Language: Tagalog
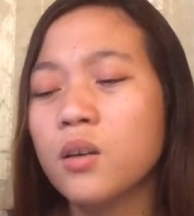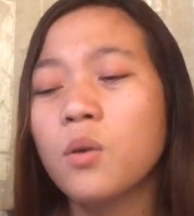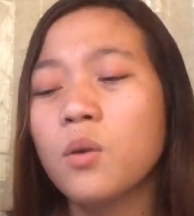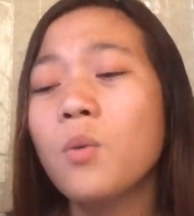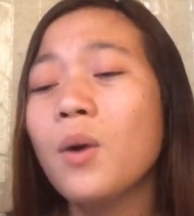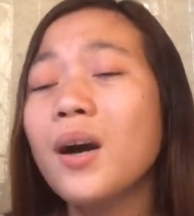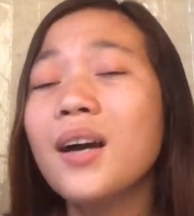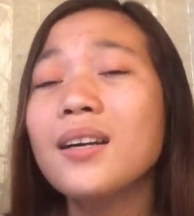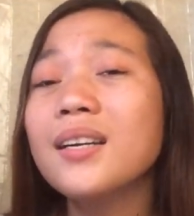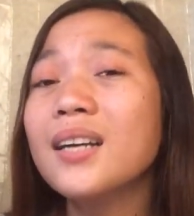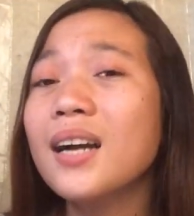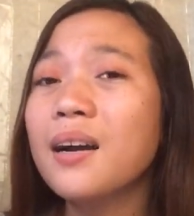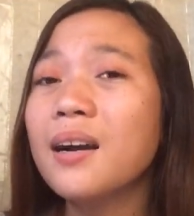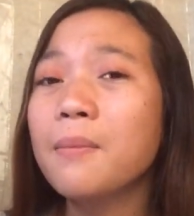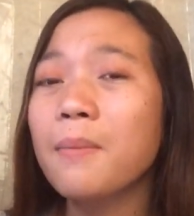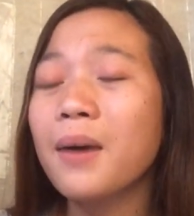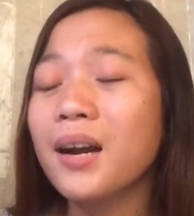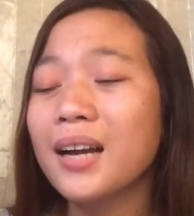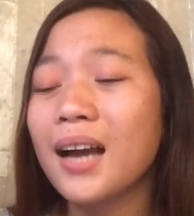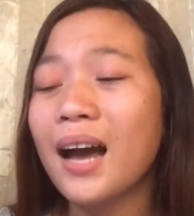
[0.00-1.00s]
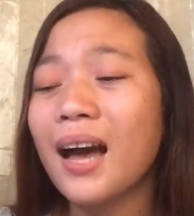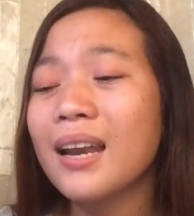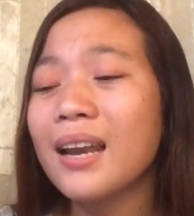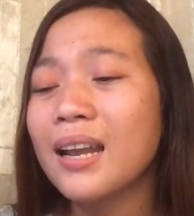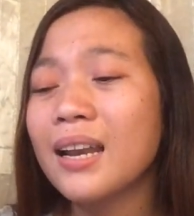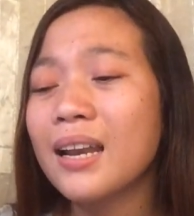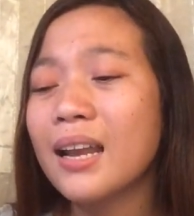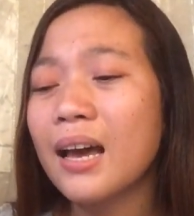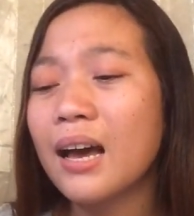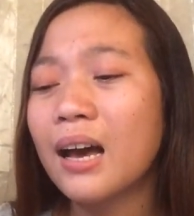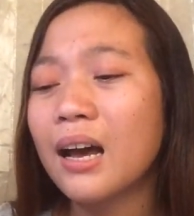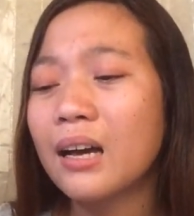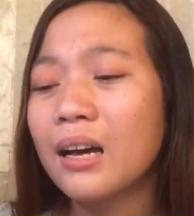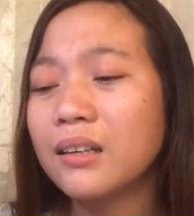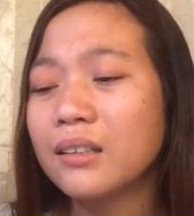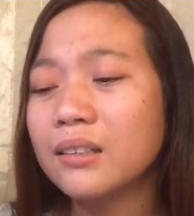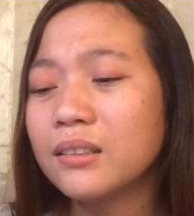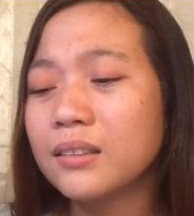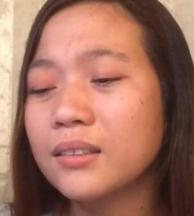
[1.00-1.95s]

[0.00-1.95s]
Huwag kang mag-alala.